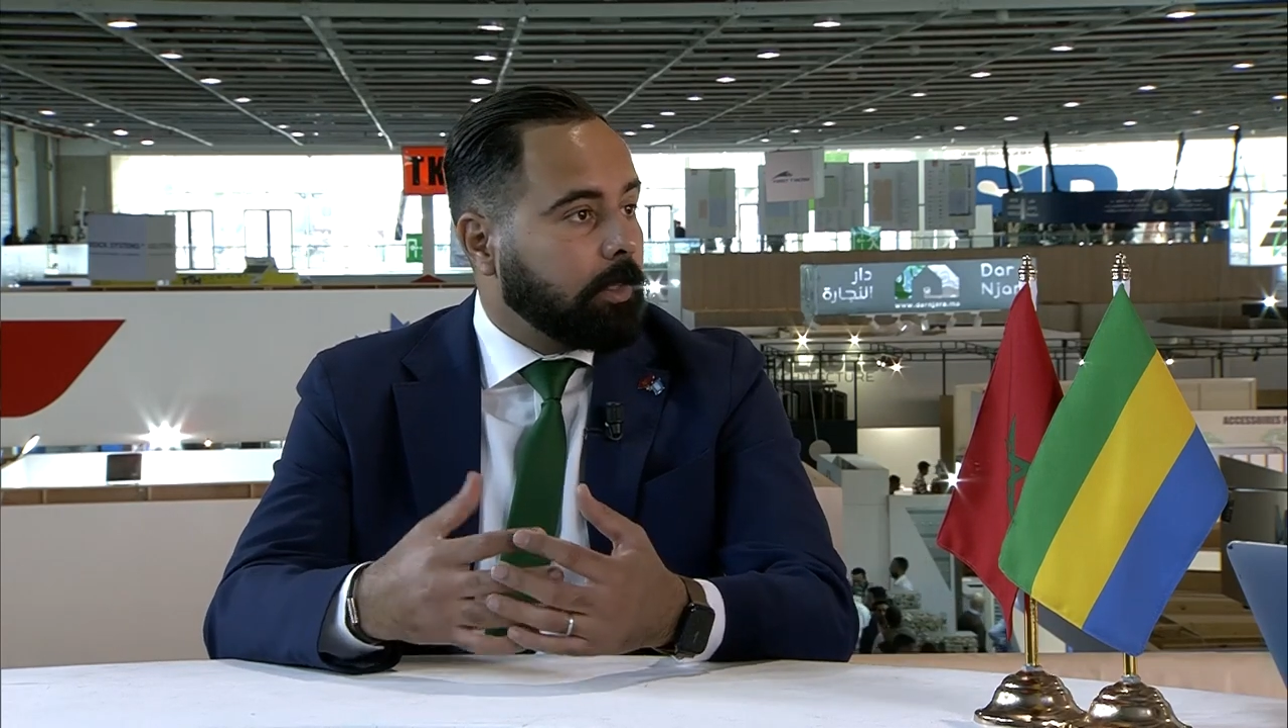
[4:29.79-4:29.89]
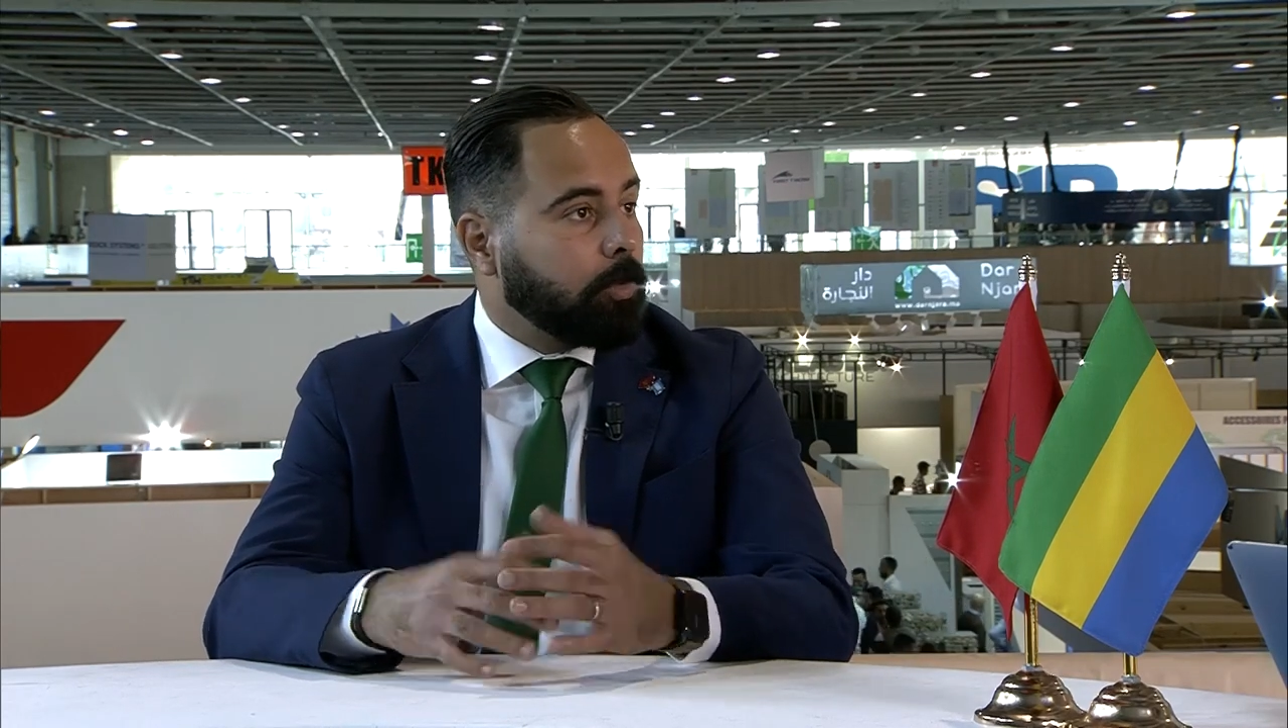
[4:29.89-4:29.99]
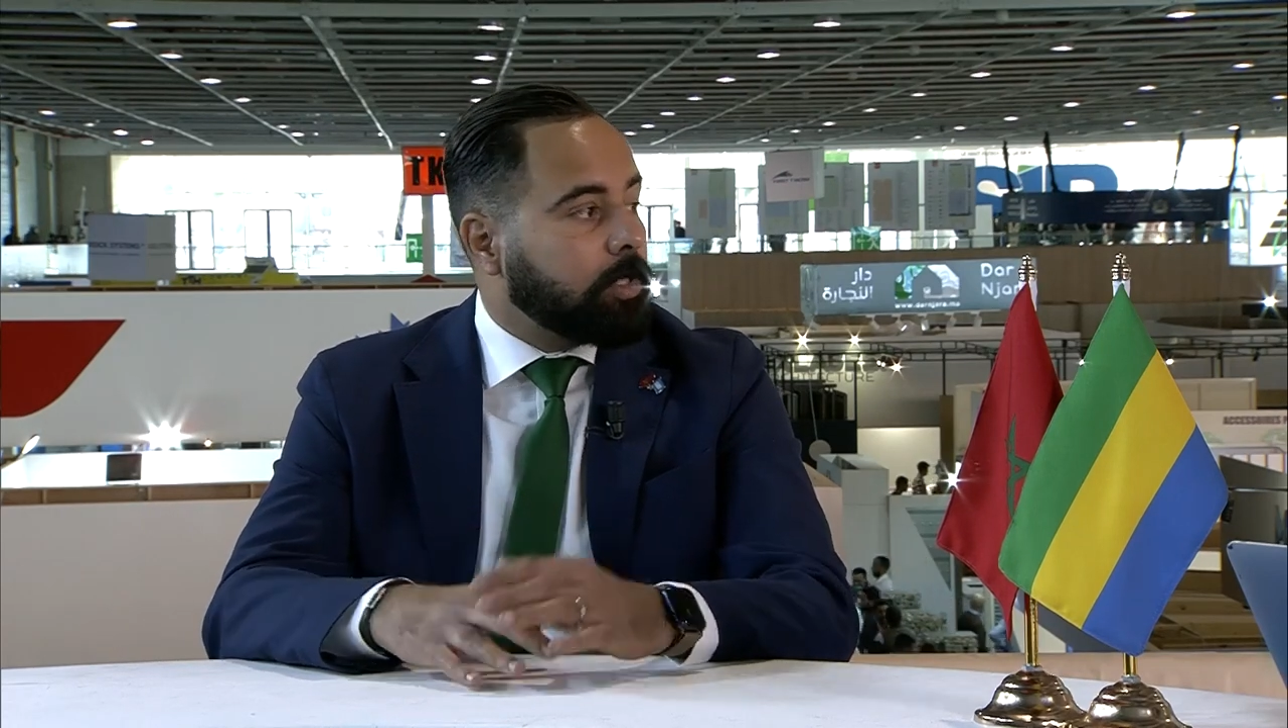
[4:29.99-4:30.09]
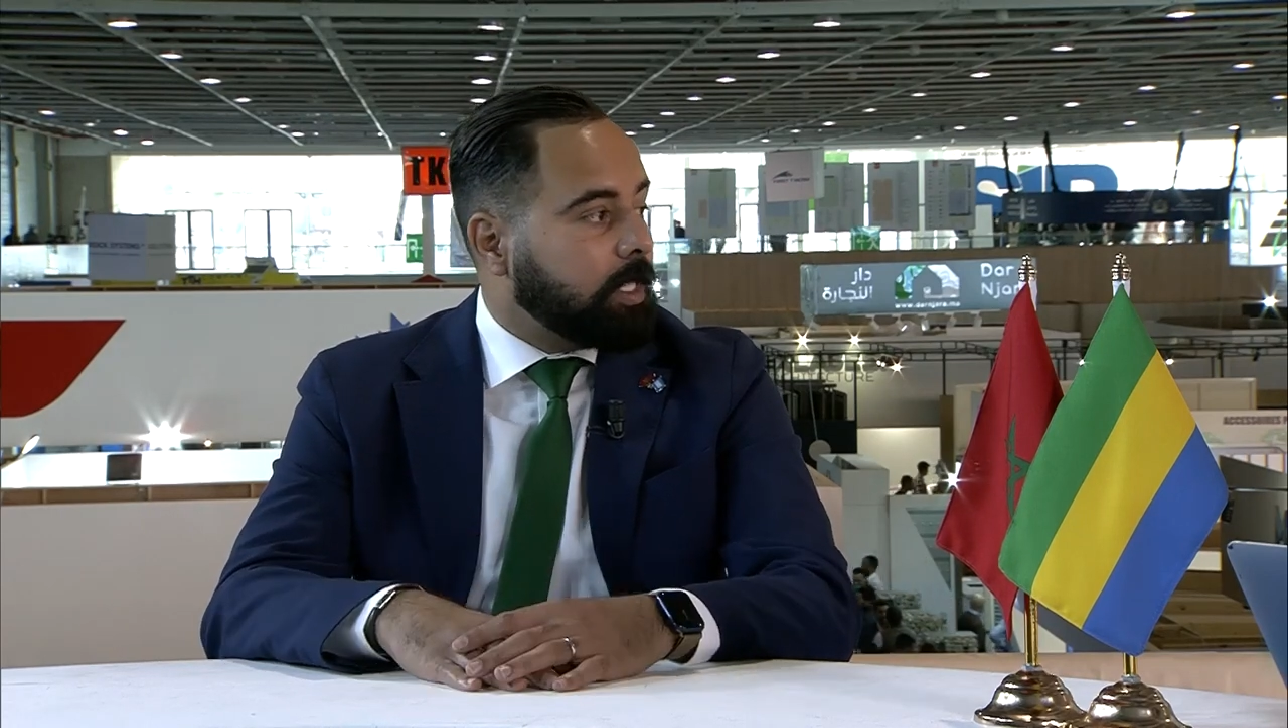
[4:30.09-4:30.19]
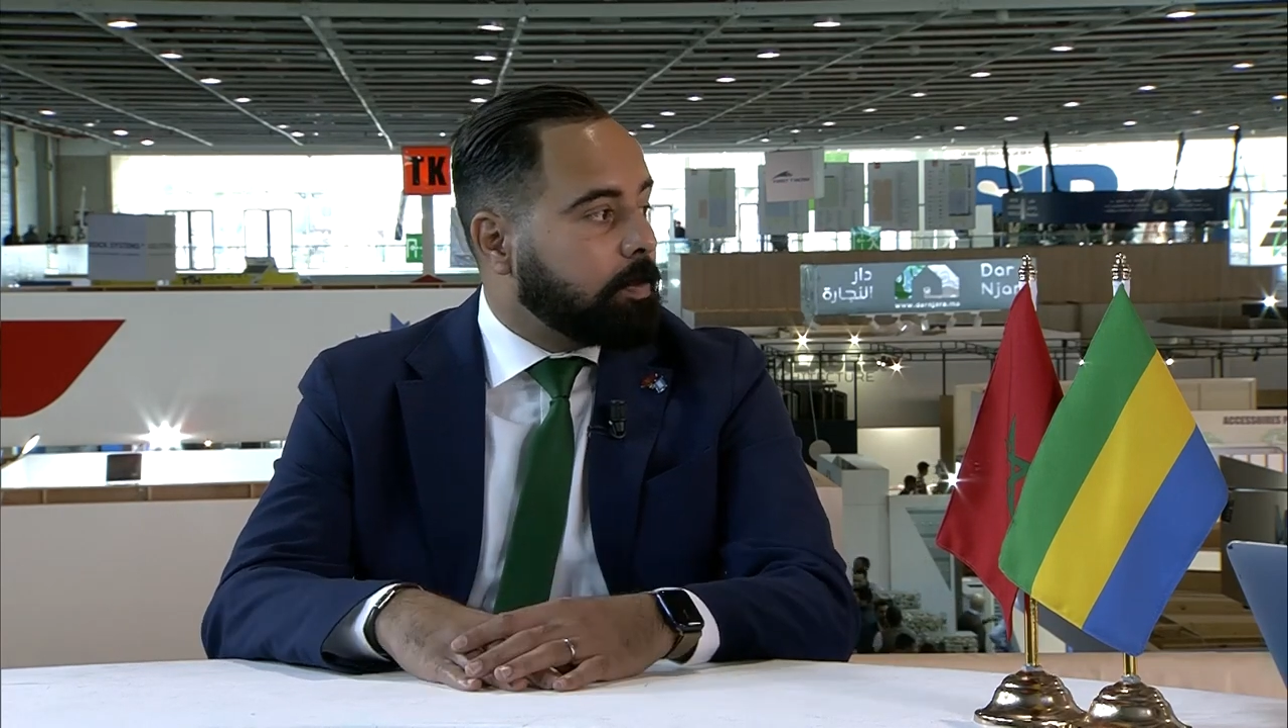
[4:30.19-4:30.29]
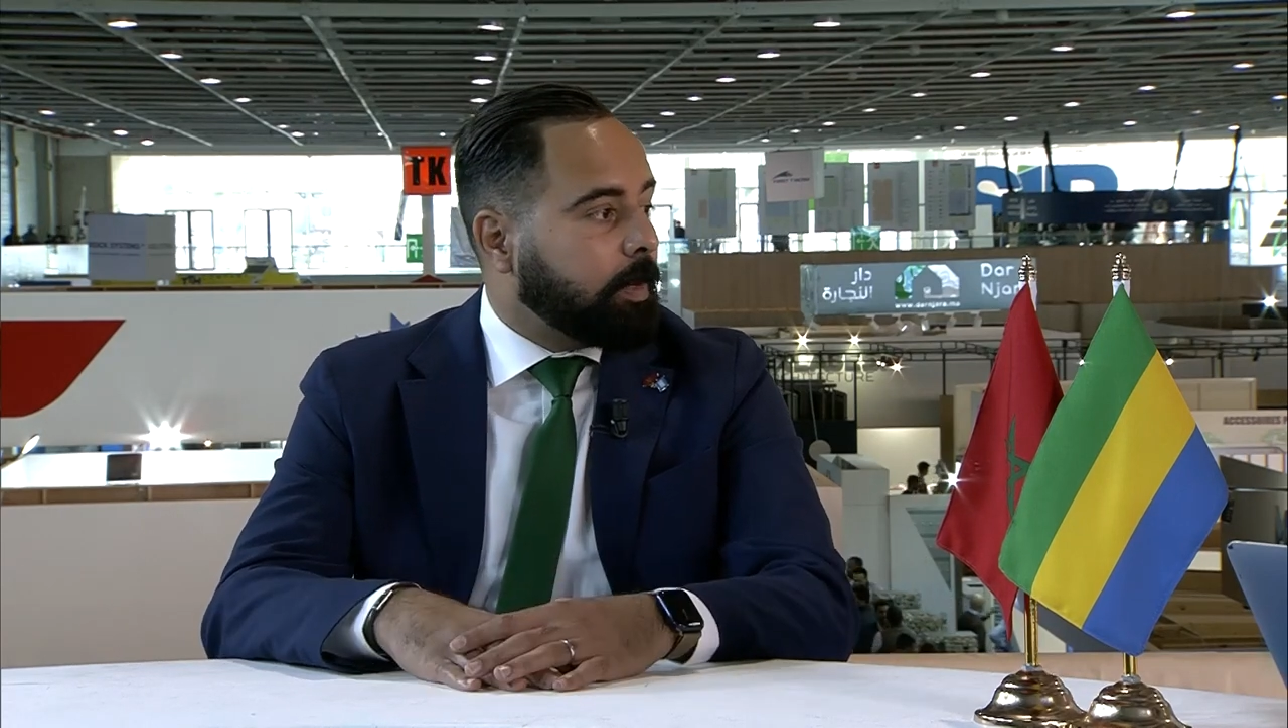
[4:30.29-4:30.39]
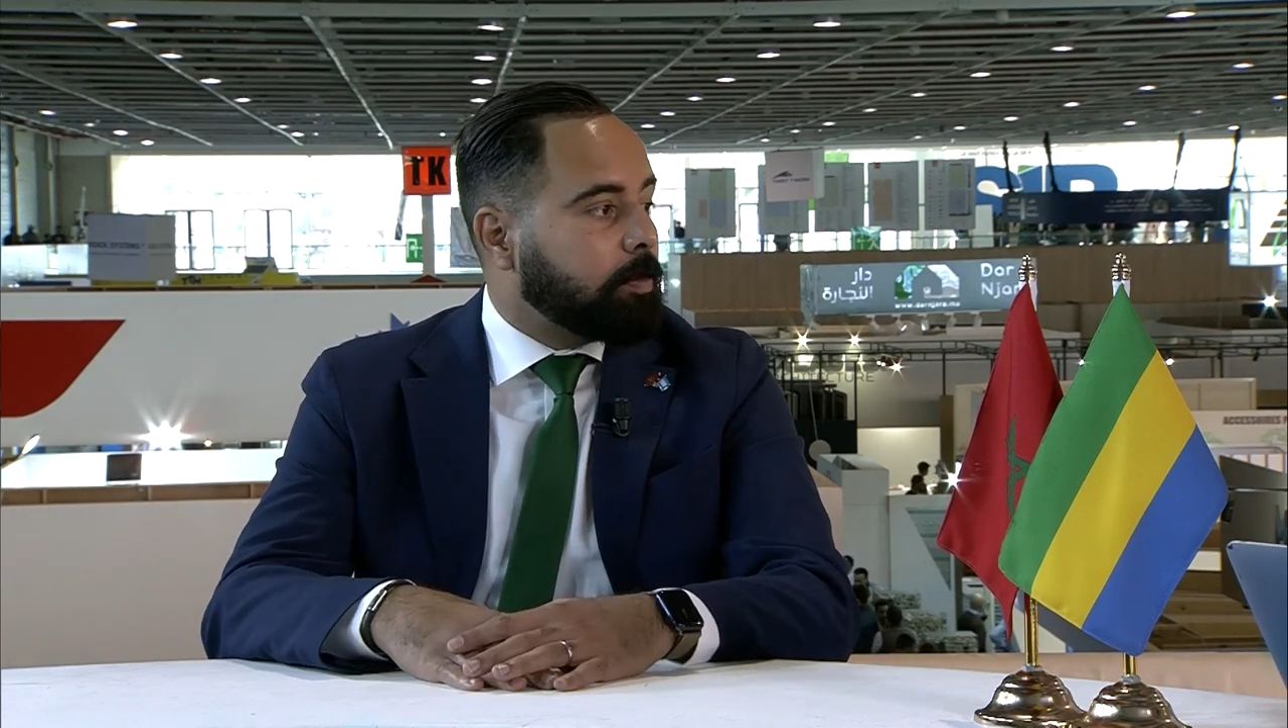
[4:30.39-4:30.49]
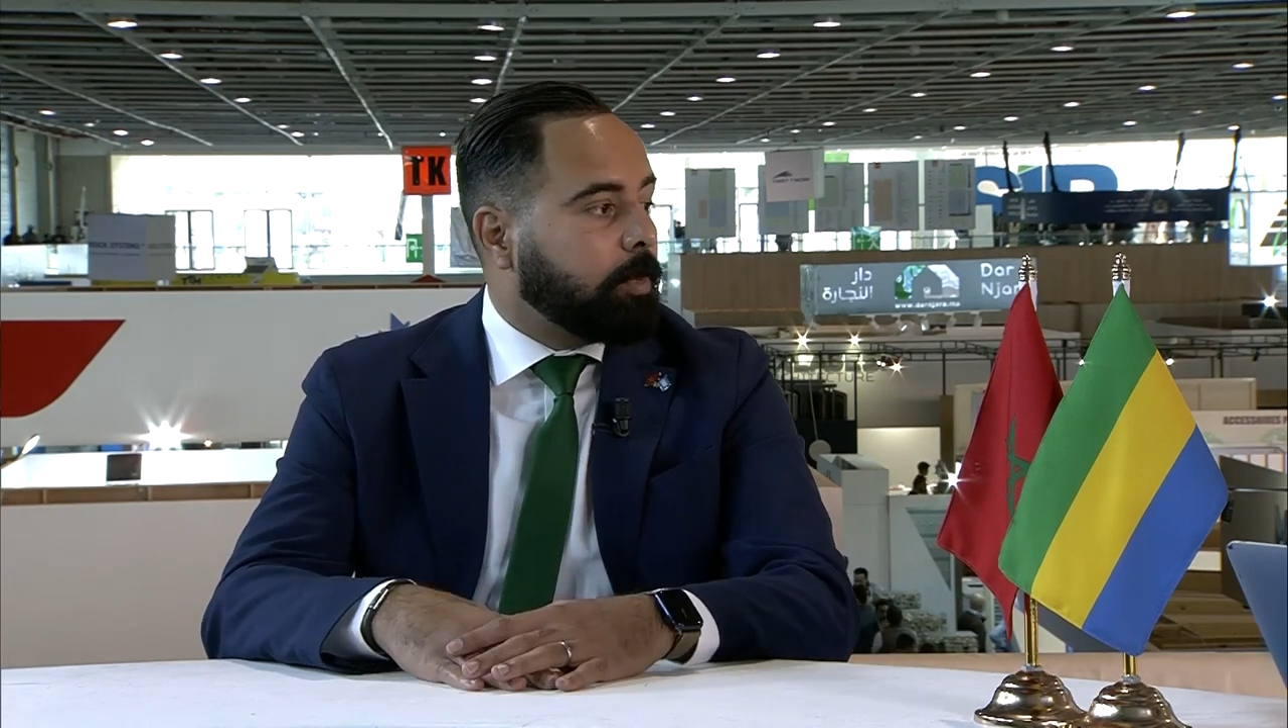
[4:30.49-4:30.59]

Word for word: tout ce qui se passe